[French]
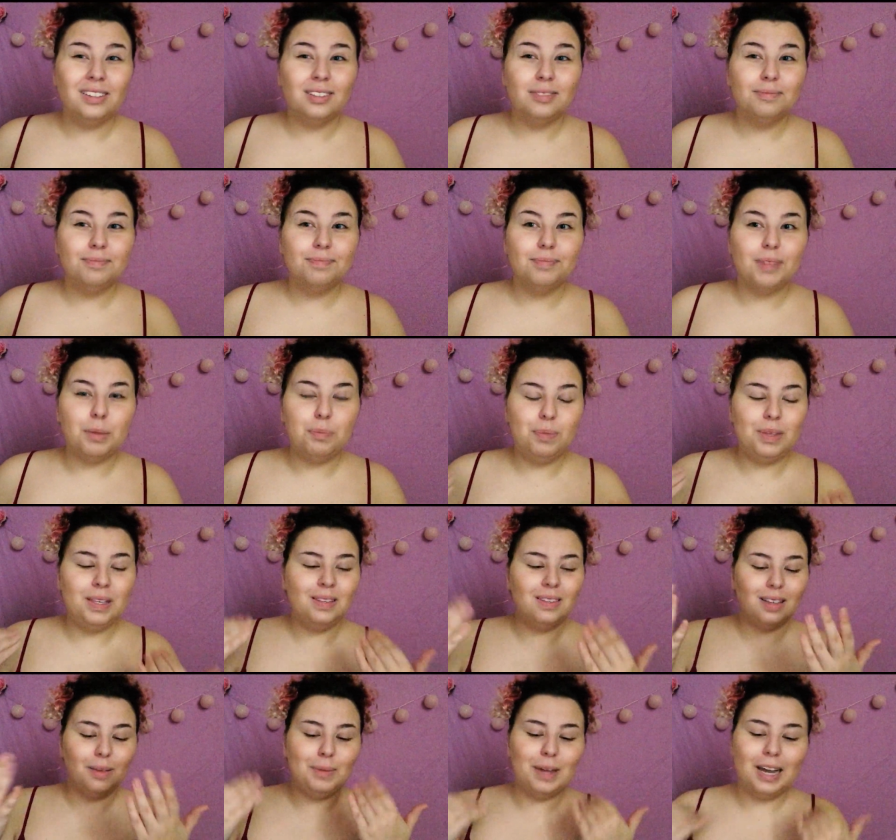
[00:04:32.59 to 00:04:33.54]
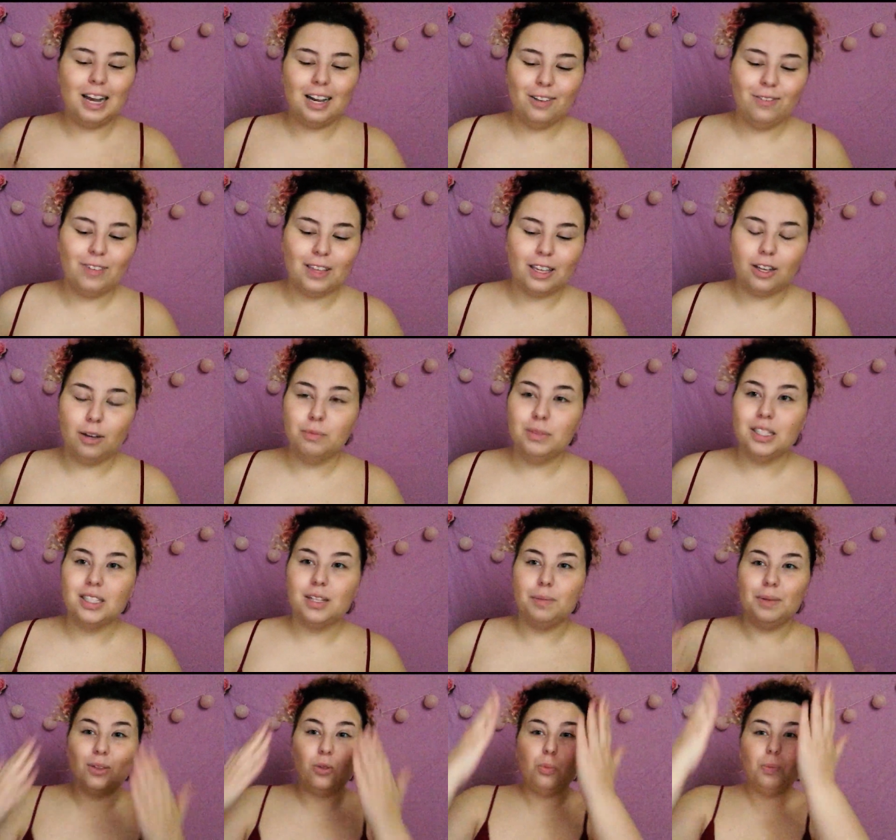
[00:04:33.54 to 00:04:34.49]
Et puis ça m'est arrivé, comme ça, ça m'est
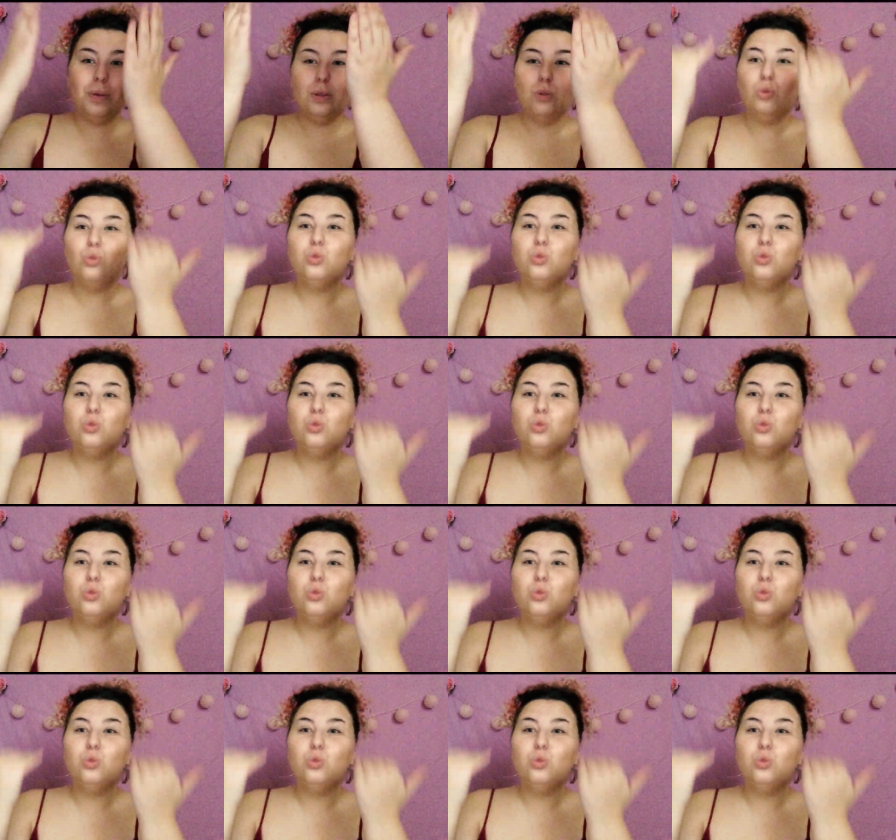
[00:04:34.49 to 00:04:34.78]
tombé dessus.